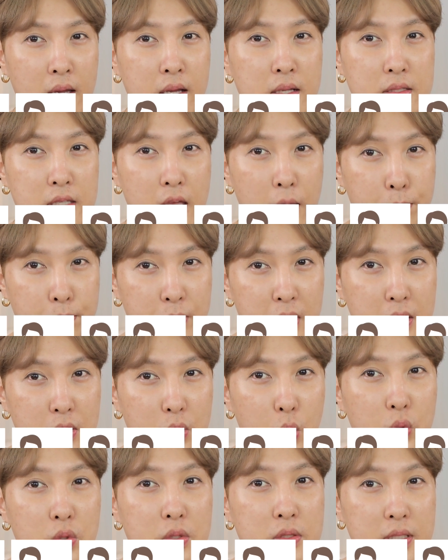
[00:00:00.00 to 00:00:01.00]
잿빛
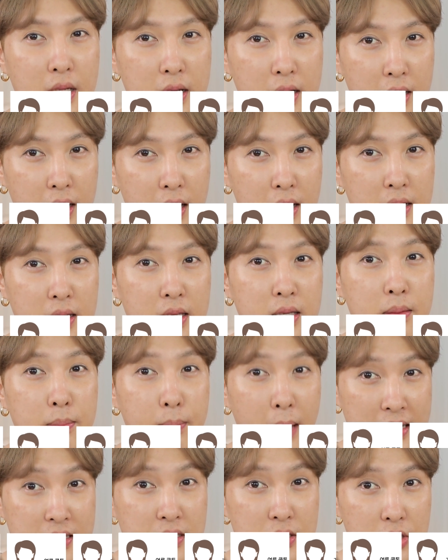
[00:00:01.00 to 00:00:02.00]
도는 색깔이
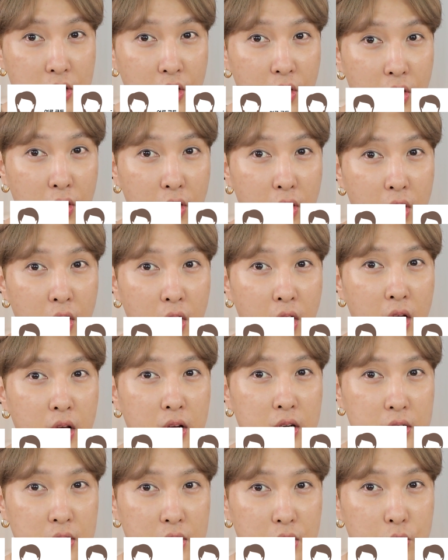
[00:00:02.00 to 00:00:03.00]
많죠.
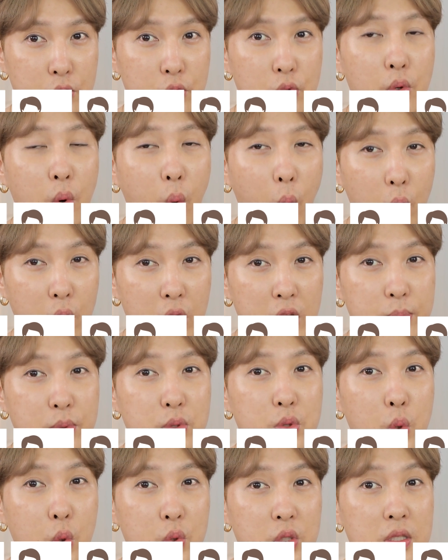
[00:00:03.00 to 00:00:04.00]
그리고
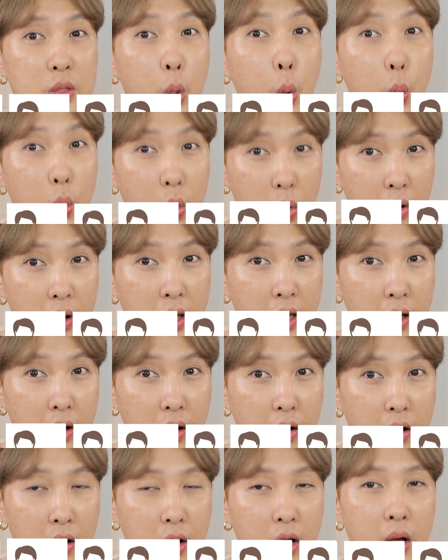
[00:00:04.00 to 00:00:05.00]
올리브톤이 돌
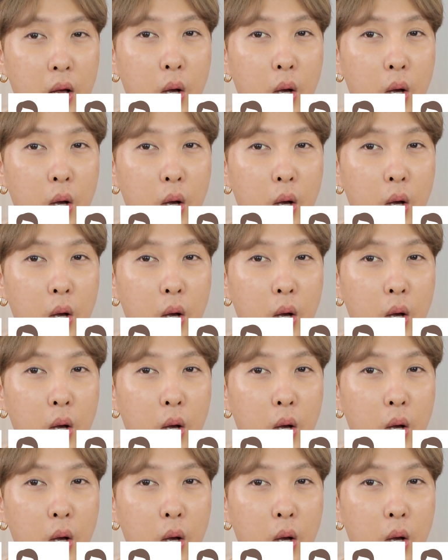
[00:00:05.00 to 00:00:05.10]
거예요.